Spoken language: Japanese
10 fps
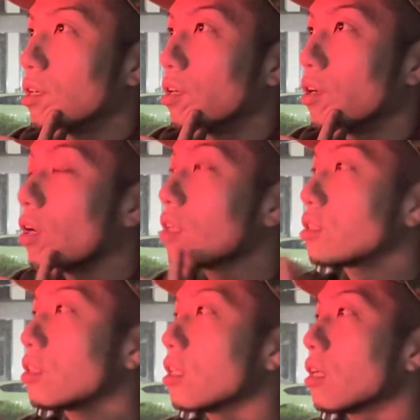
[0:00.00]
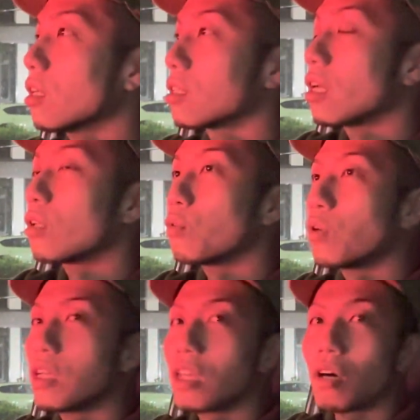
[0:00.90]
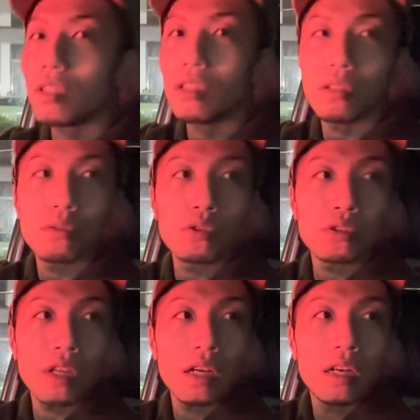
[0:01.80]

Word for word: 林さんなんか正統派に変わった途中で。